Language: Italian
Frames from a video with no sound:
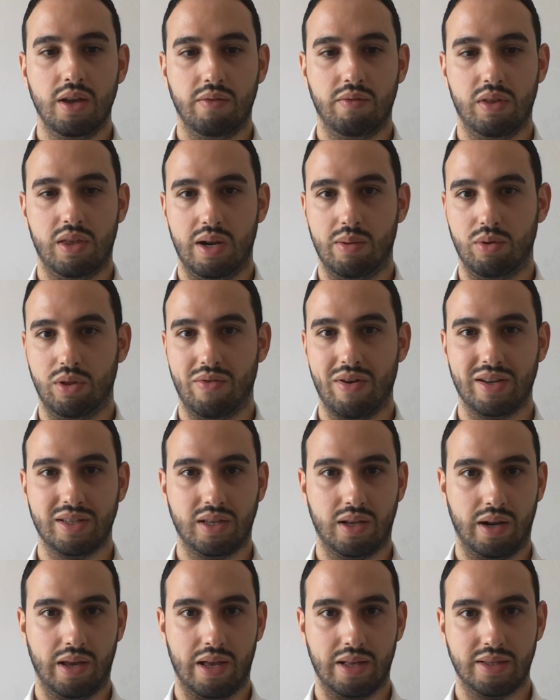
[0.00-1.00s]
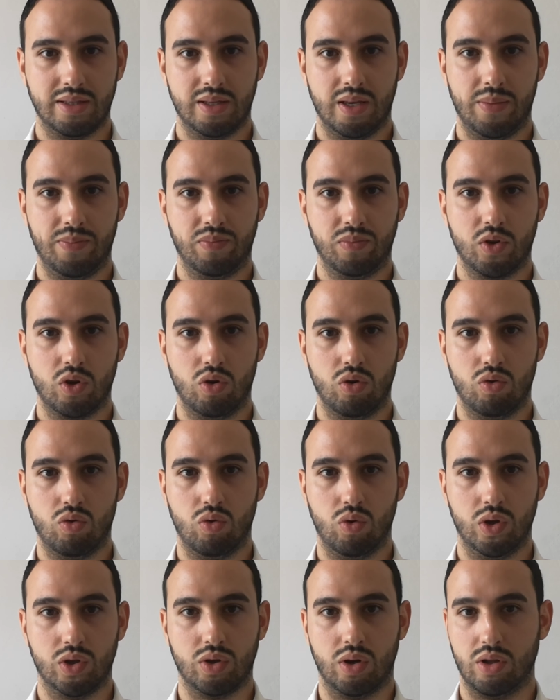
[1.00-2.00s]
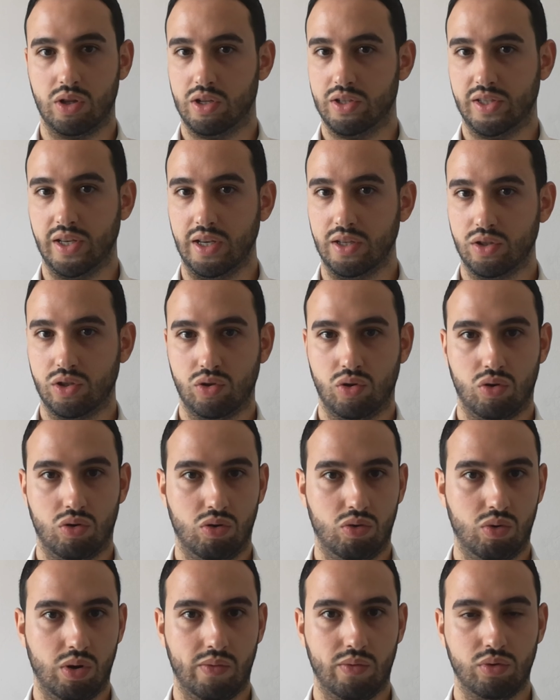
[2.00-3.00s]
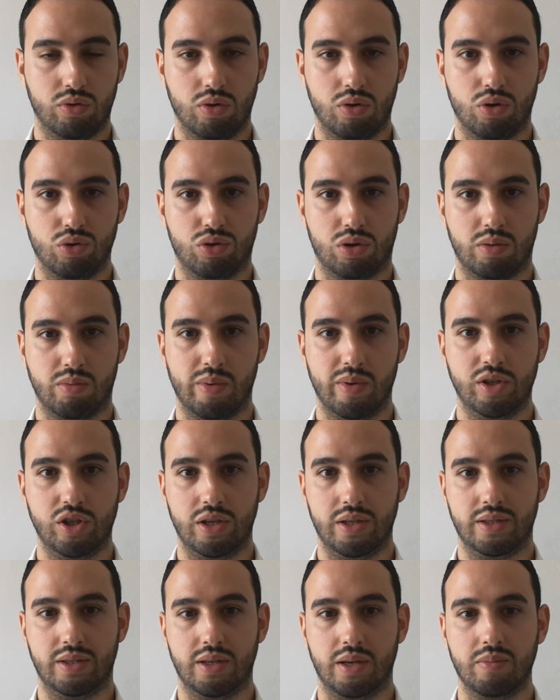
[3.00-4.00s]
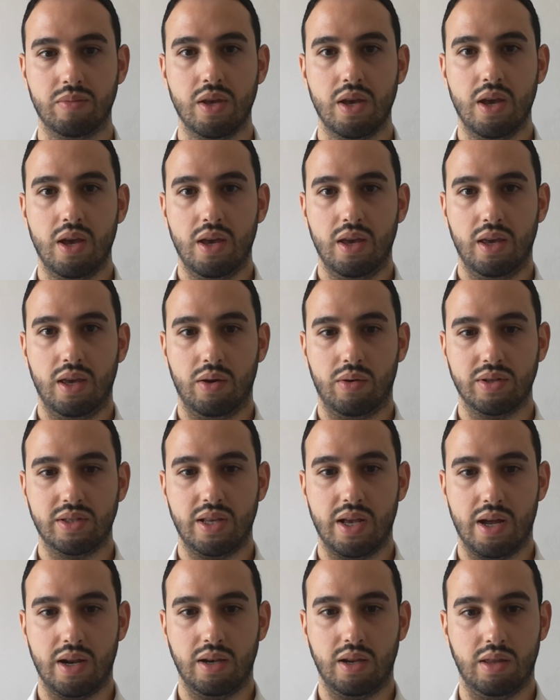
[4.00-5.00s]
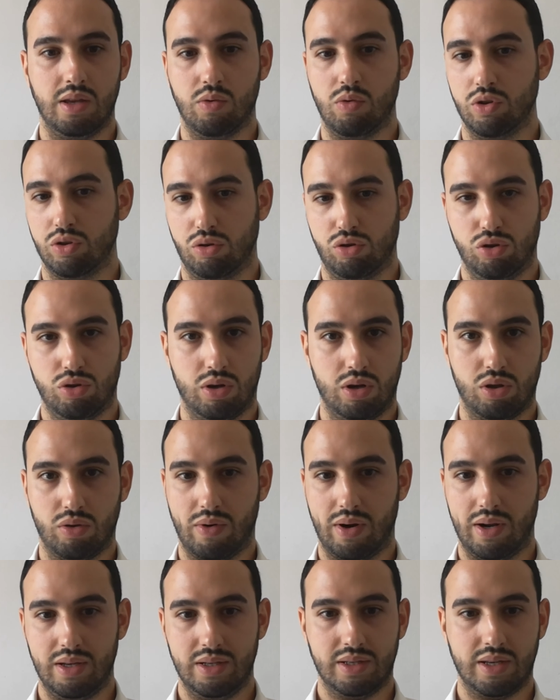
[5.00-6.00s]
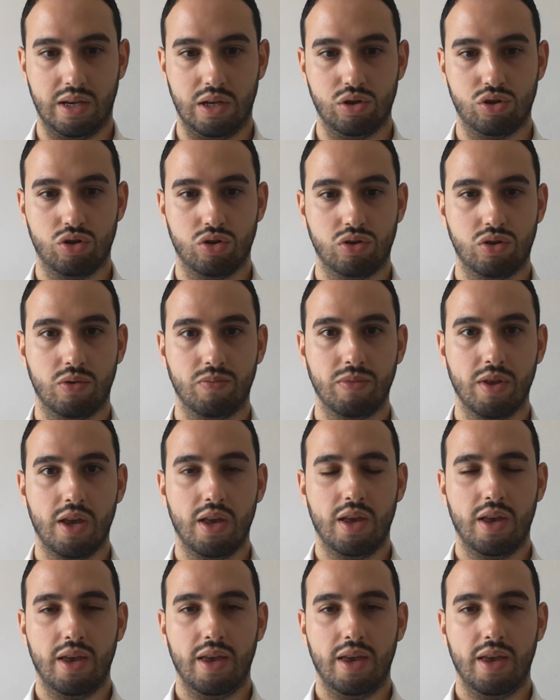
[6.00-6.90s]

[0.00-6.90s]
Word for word: Vedremo diverse ragazze con cui sono andato al sesso, con cui ho avuto autonome amicizie in questi anni, di cui sono riuscito a ritrovare gli screenshot